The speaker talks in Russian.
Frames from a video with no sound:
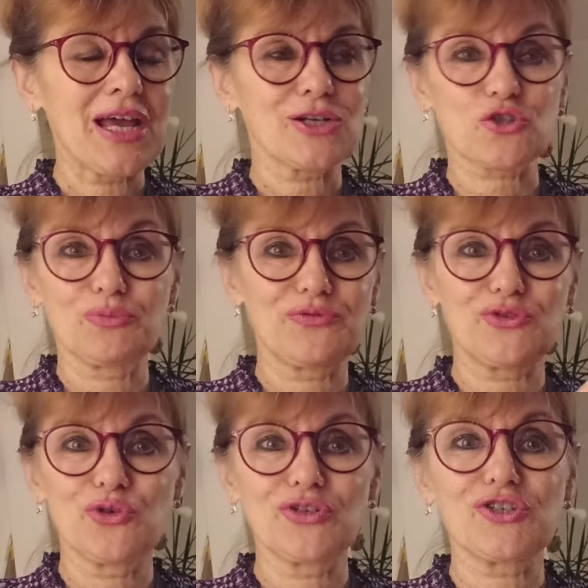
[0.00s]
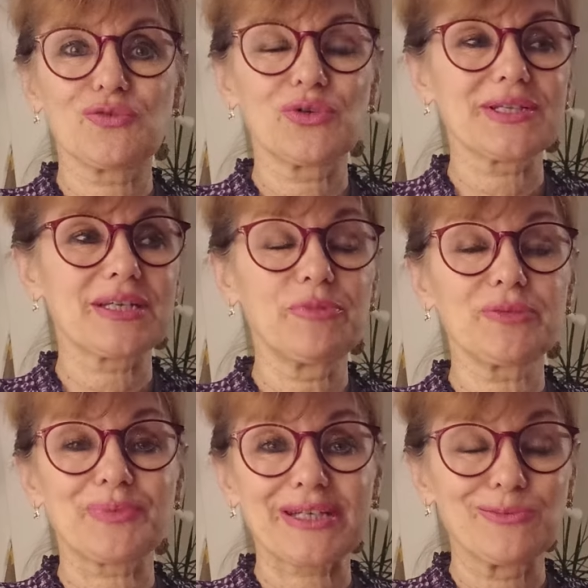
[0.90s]
чтобы все, ничего не
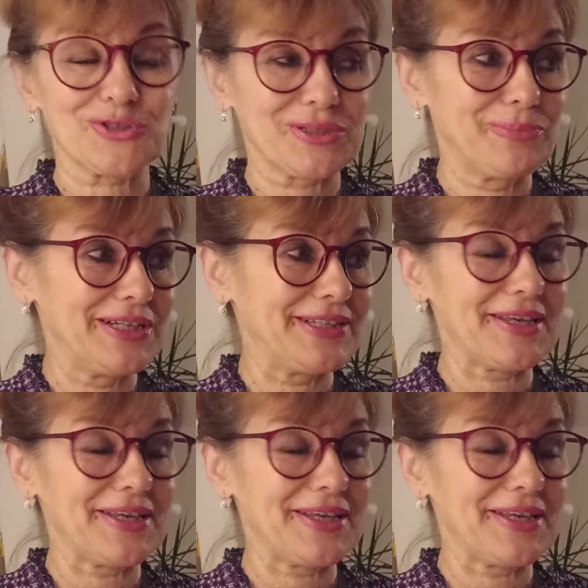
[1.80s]
забыть, потому что были